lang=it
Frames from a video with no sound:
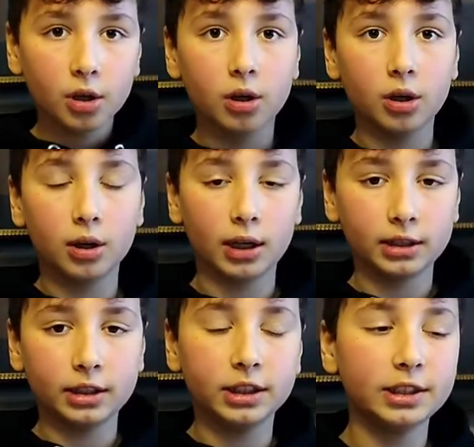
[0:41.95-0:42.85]
eh,
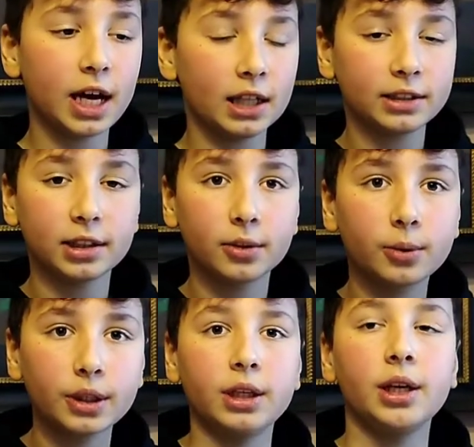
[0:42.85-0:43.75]
di distanza.
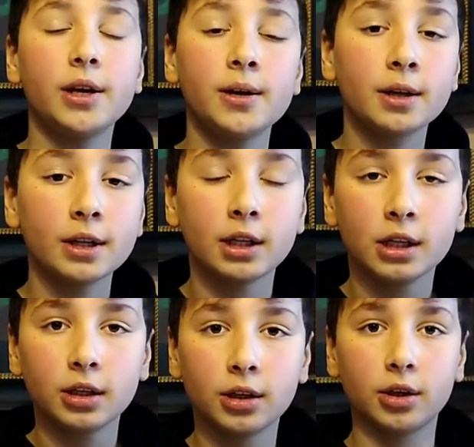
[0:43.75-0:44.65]
Quindi
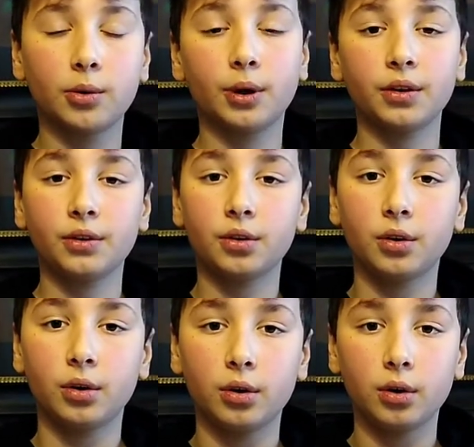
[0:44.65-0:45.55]
eh,
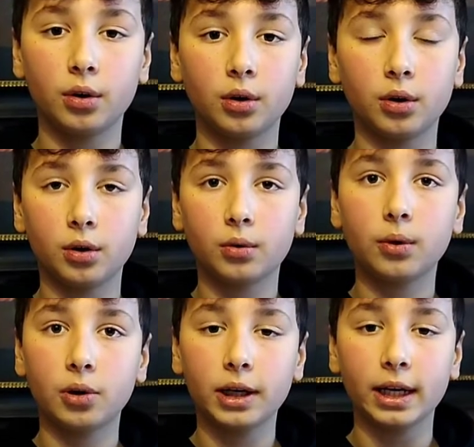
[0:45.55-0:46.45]
questo,
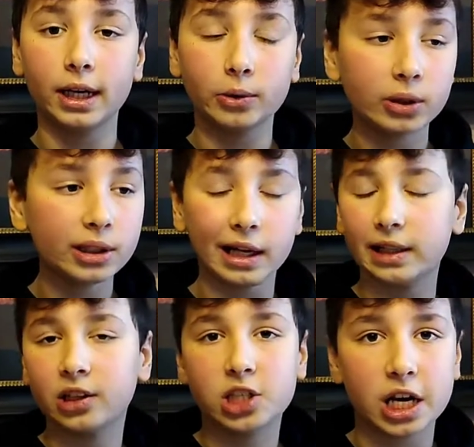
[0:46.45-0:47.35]
quello che era la guida
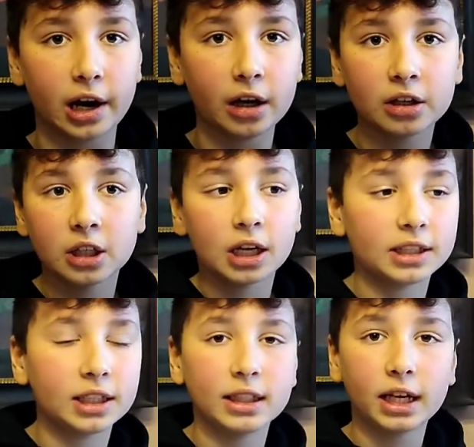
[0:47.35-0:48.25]
inizia
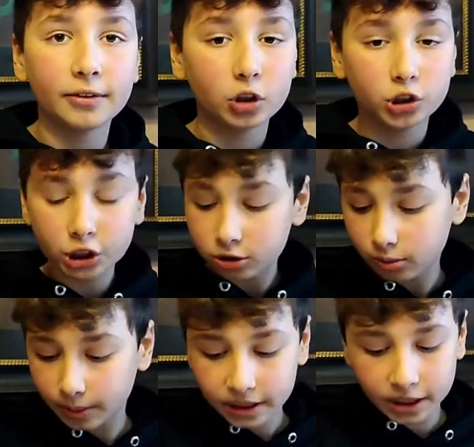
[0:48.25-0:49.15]
ad andare velocissimo
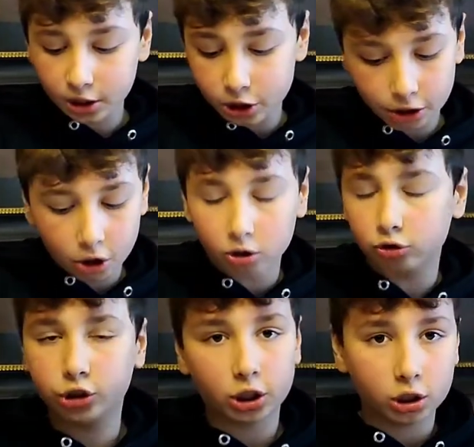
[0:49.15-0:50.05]
perché dice no, non,
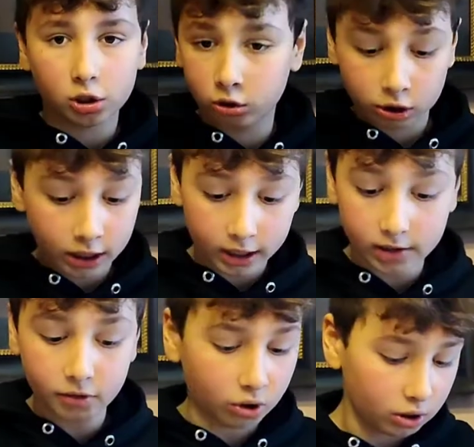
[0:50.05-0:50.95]
non
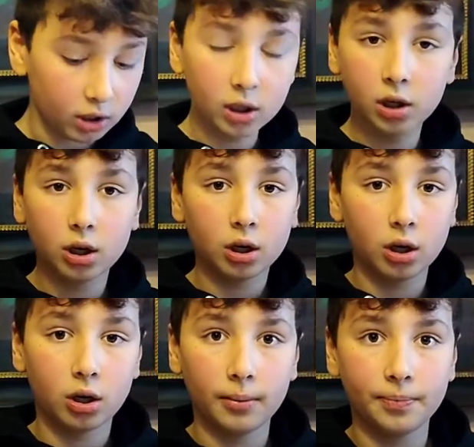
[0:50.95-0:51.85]
arrivo,
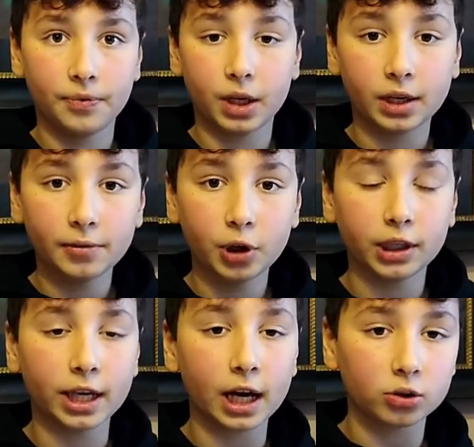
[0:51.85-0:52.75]
ehm, arrivo in
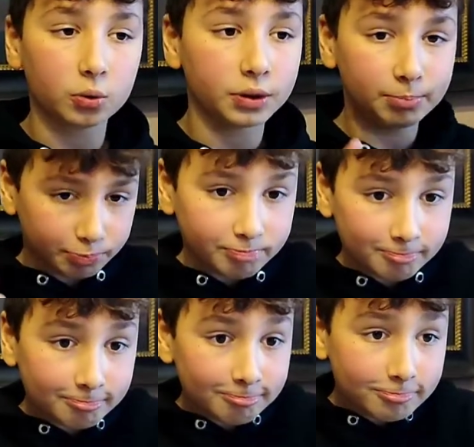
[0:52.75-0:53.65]
ritardo, quindi
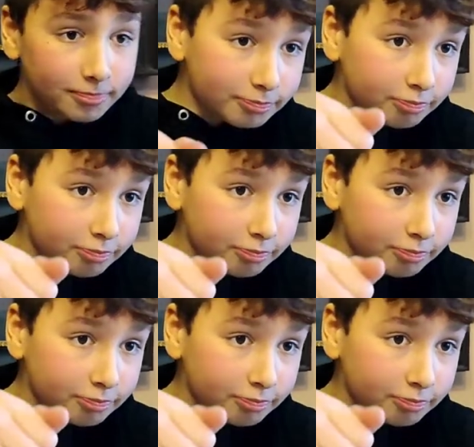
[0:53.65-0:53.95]
pum,